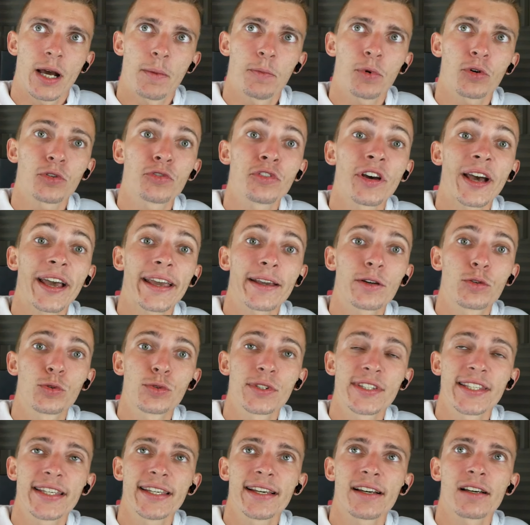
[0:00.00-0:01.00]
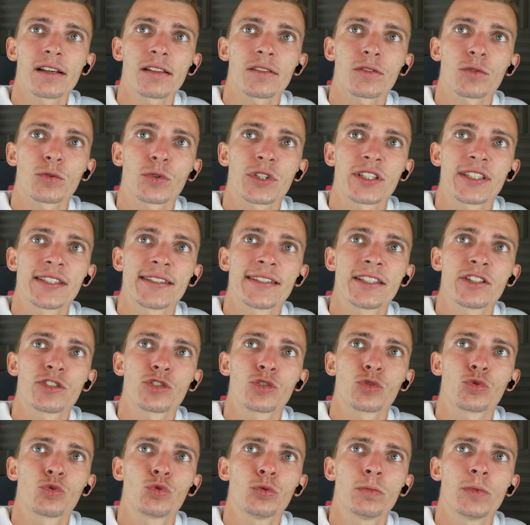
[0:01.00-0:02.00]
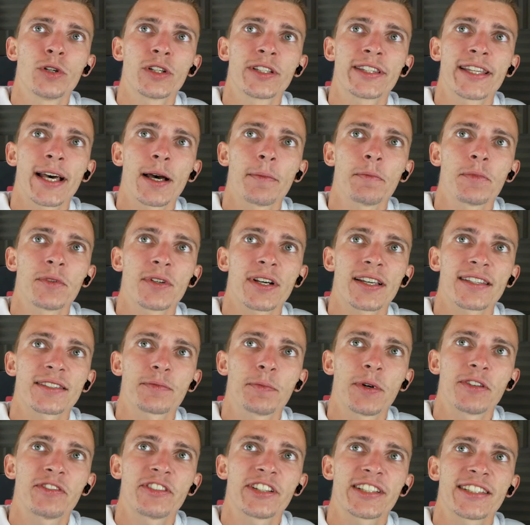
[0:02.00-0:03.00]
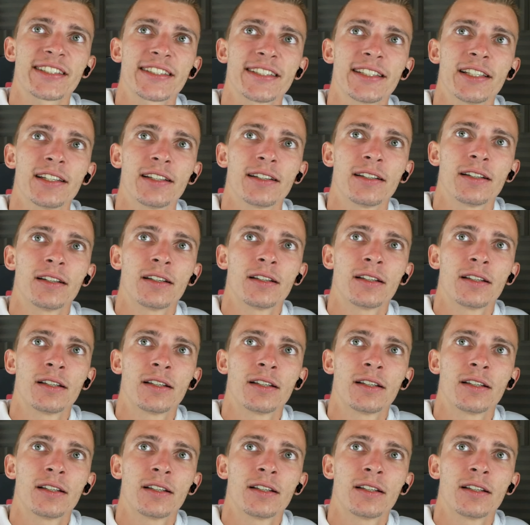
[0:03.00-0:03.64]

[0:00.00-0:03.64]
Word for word: Ah, pour te faire écouter, hein, donc ici je double tape, ah, c'est pas facile.